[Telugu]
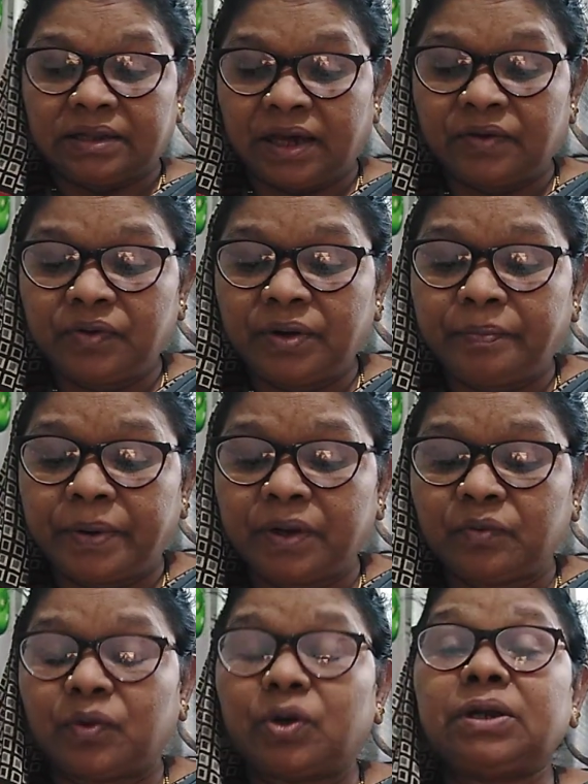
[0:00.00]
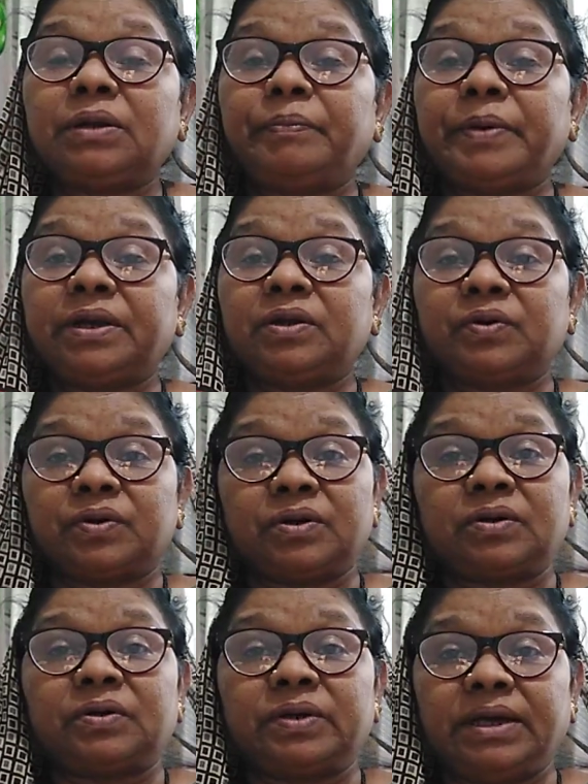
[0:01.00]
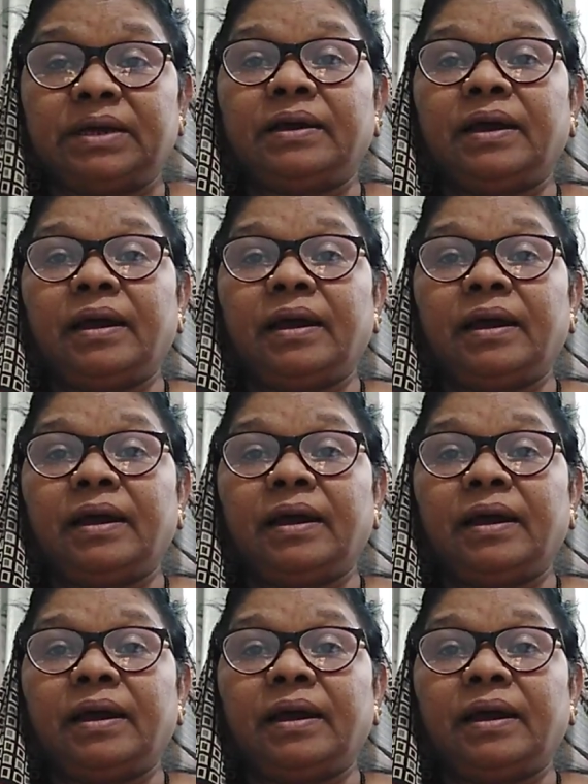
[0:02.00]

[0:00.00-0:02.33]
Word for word: దేవునిపై ఒట్టు పెట్టుకొనకుడి